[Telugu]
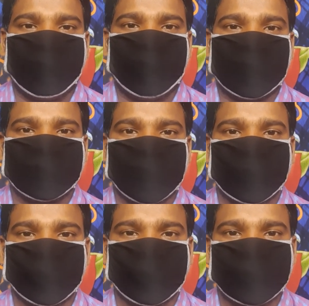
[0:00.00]
మనం
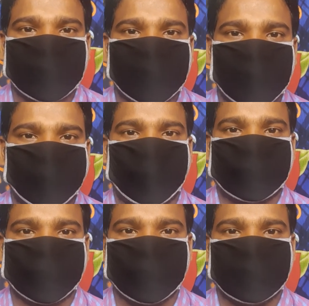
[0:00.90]
చదువుతున్నటువంటి
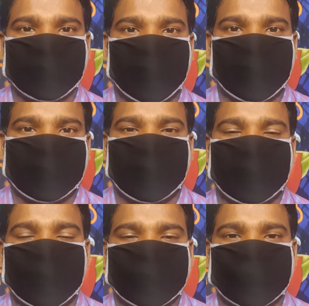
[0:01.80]
బుక్స్ నుంచి మనం
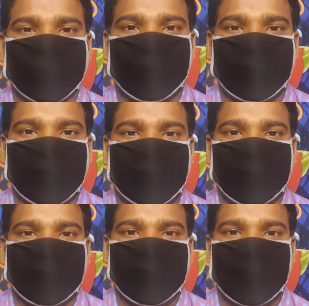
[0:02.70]
ఏదైనా నేర్చుకోవాలా
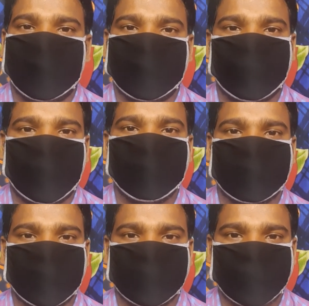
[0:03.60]
అనేది కూడా
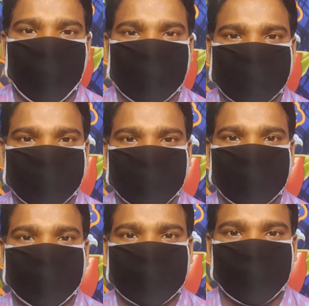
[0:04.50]
మీరు తెలుసుకోవాల్సి
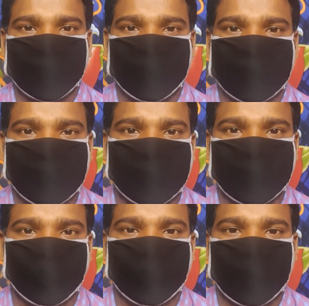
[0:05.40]
ఉండేది ప్రతి ఒక్క
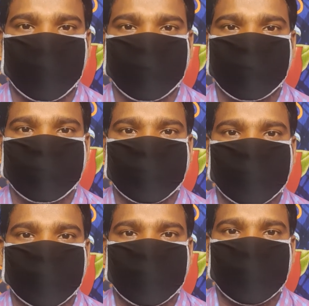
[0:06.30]
విద్యార్థి కూడా
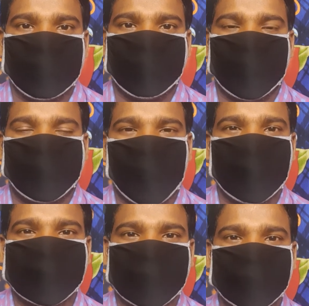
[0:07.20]
మరి
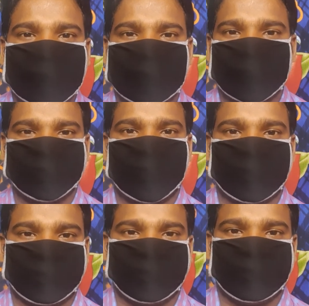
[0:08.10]
పాలిటీ నుండి ఈరోజు
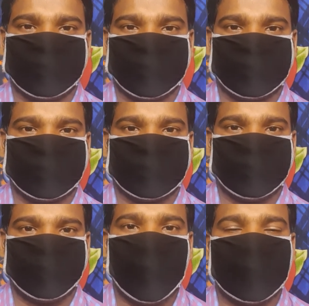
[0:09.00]
మనం
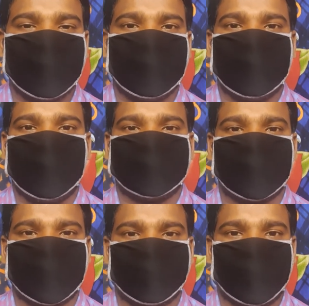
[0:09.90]
పాడ్డాన్ డే
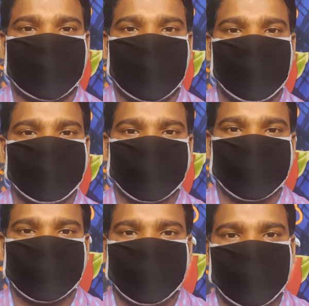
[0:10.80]
సందర్భంగా
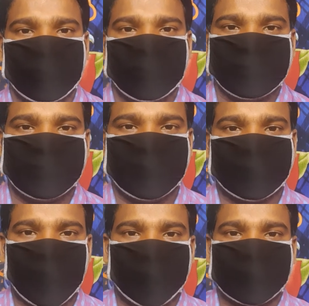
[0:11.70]
చిన్న
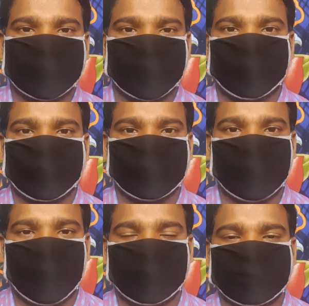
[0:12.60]
టాపిక్ని
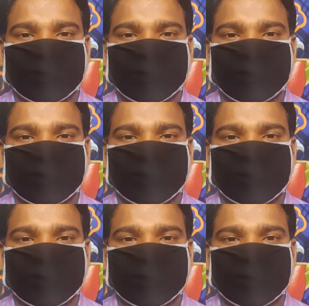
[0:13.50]
చెప్పుకుందాం